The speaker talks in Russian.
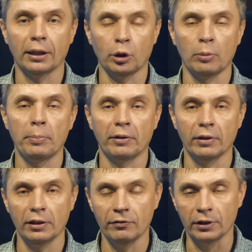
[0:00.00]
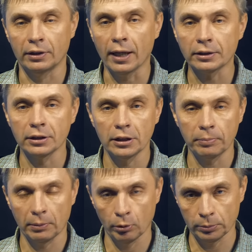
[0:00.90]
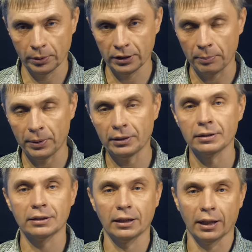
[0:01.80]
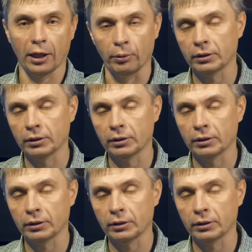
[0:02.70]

который мы привыкли видеть. Также дипель может быть запитан с краю.